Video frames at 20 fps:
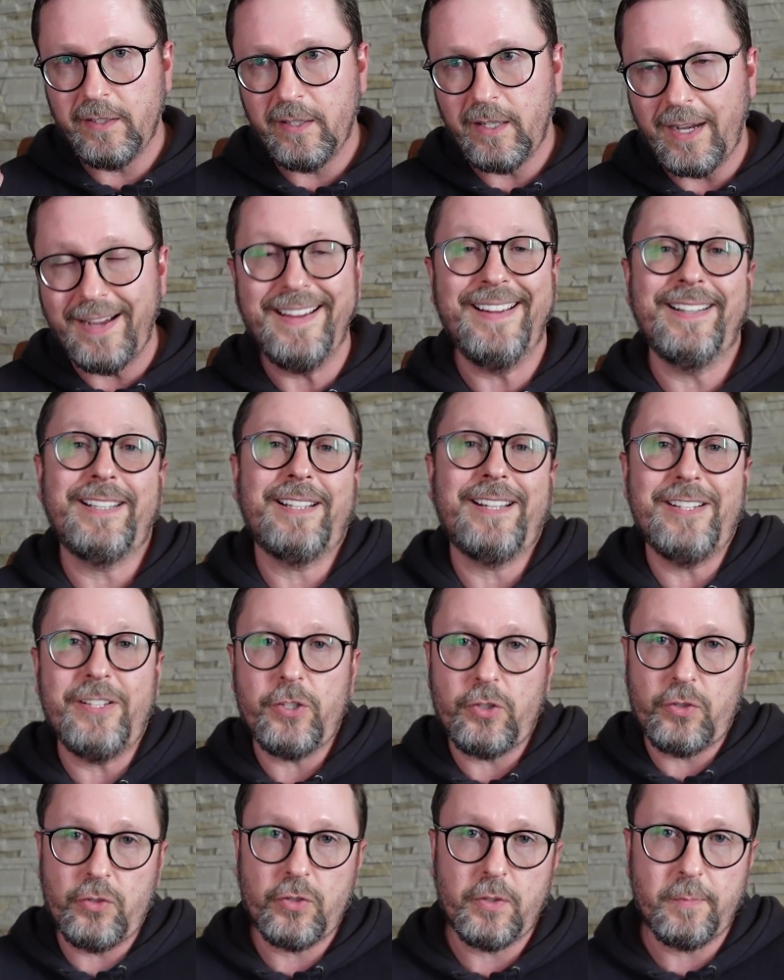А это,
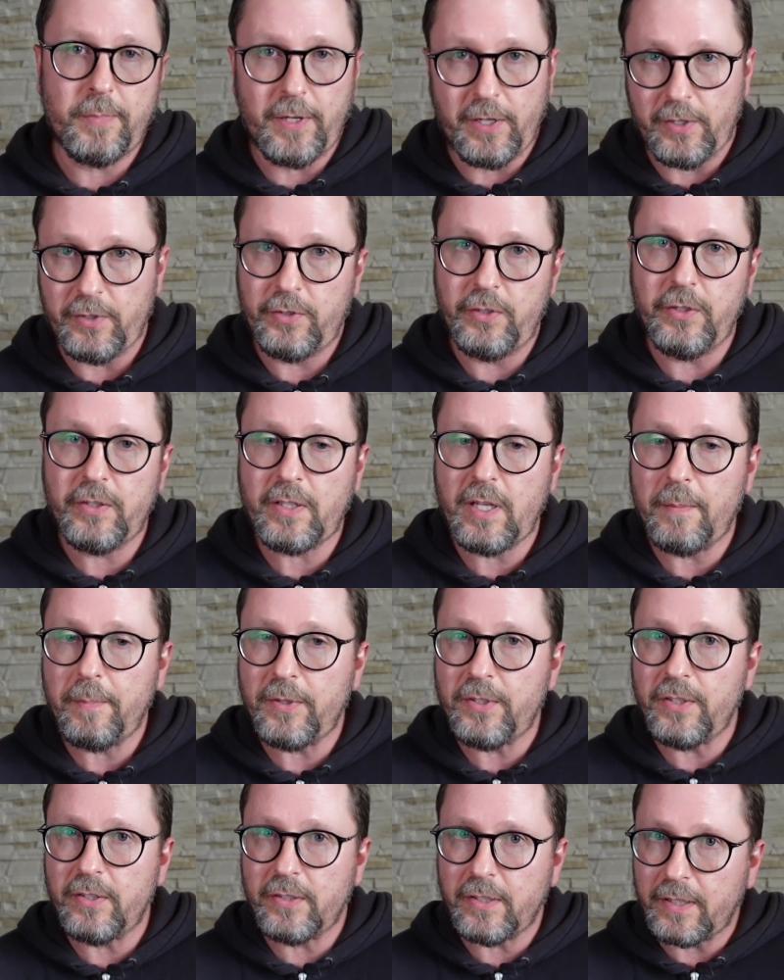конечно же, пророссийская
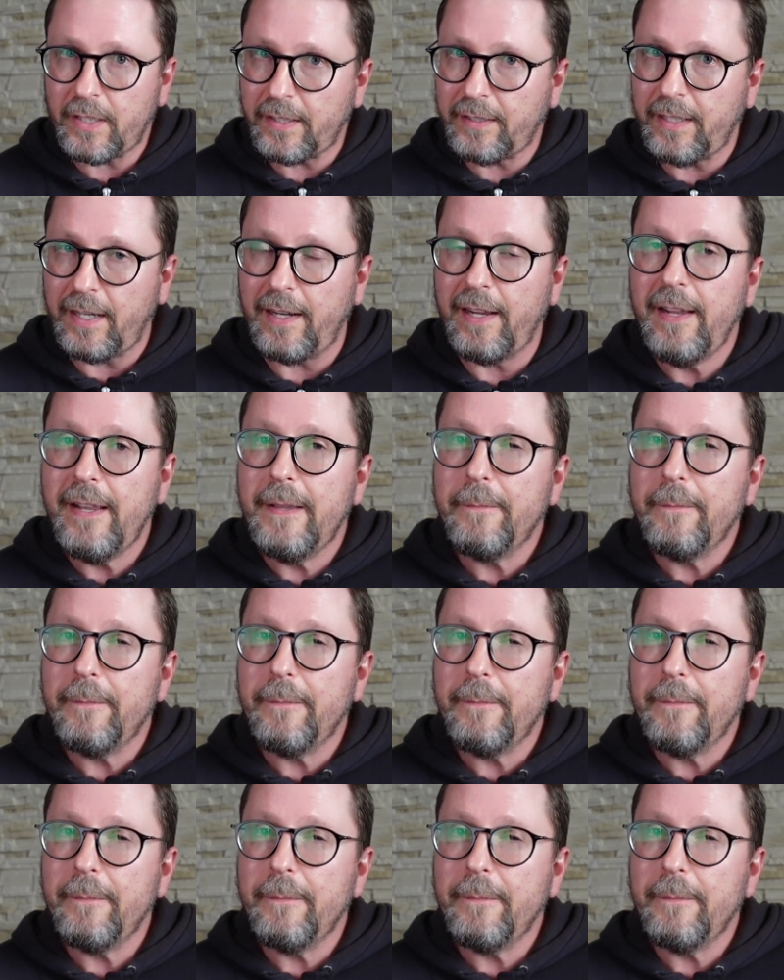оппозиция и так далее.